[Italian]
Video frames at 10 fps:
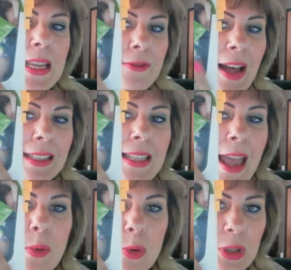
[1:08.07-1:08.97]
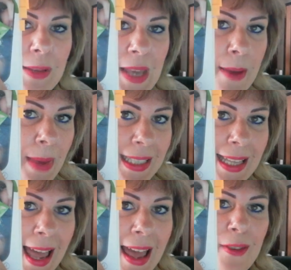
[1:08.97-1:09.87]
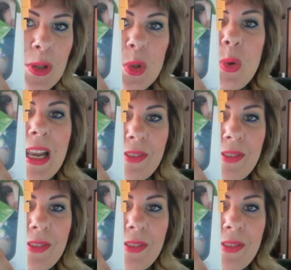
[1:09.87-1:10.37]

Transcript: infatti è uno dei miei must have sul